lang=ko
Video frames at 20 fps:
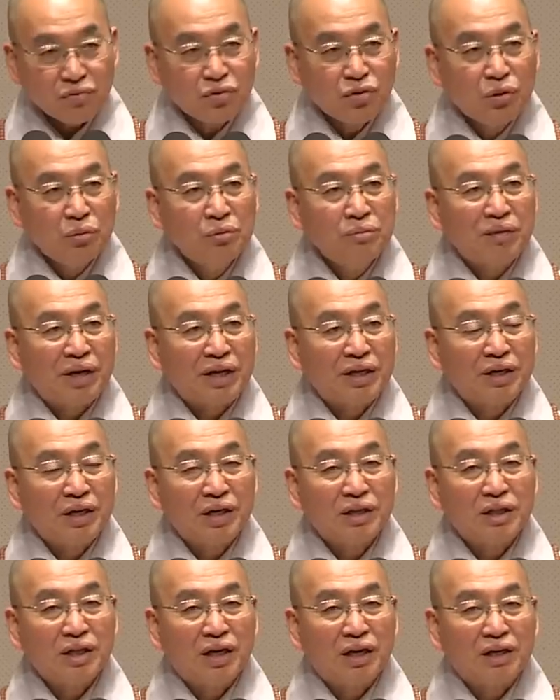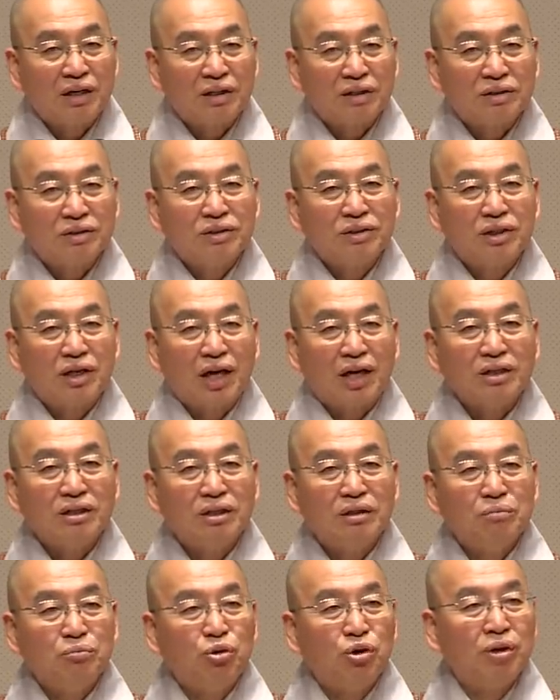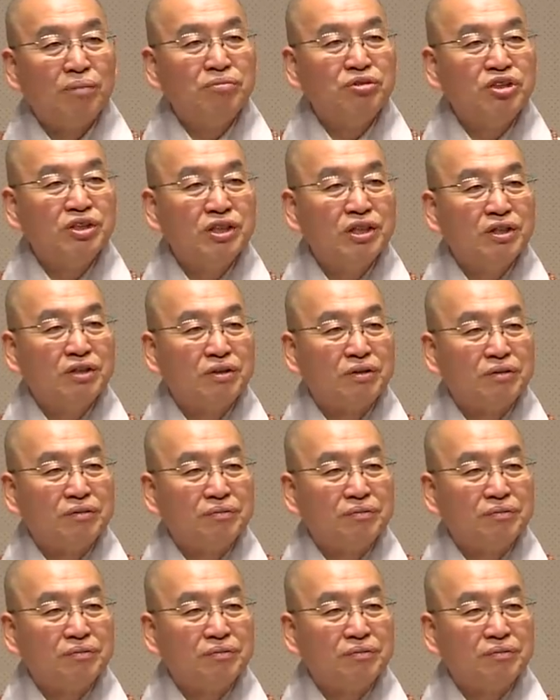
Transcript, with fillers: 너무 막연하다. 그러니까 아들이 뭐가 문제요?